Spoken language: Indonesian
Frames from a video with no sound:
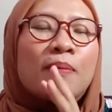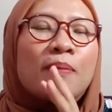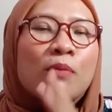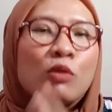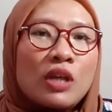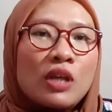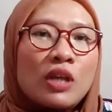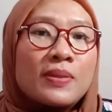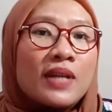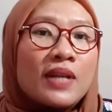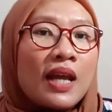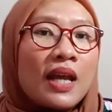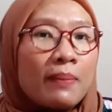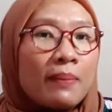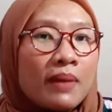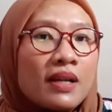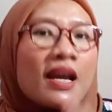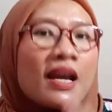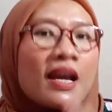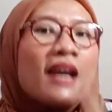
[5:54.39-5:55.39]
eh 1000
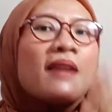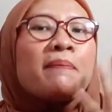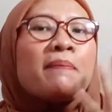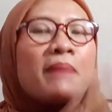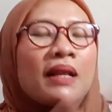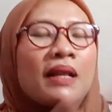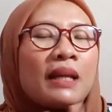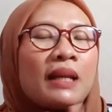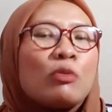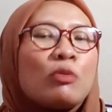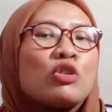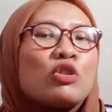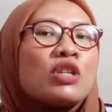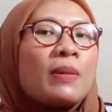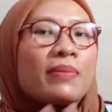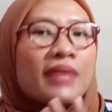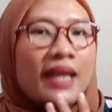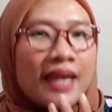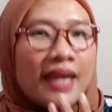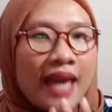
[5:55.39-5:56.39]
subscriber dan 4000
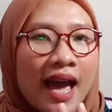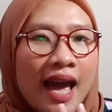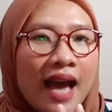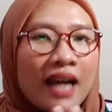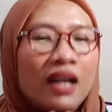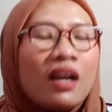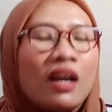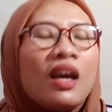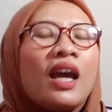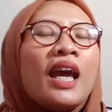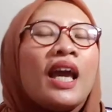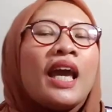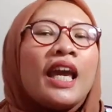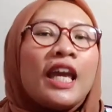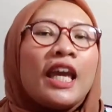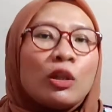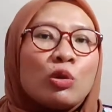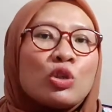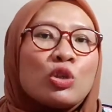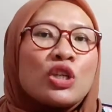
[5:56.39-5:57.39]
jam tayang.
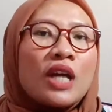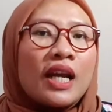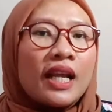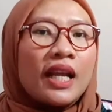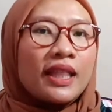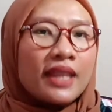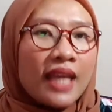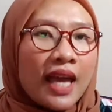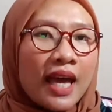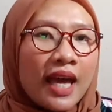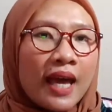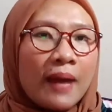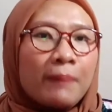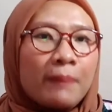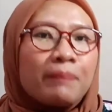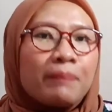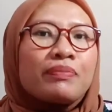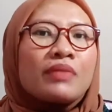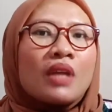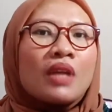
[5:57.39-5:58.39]
Itu
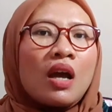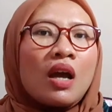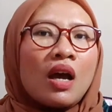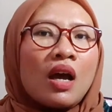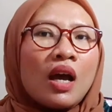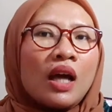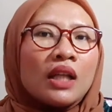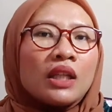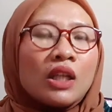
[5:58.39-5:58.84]
syaratnya.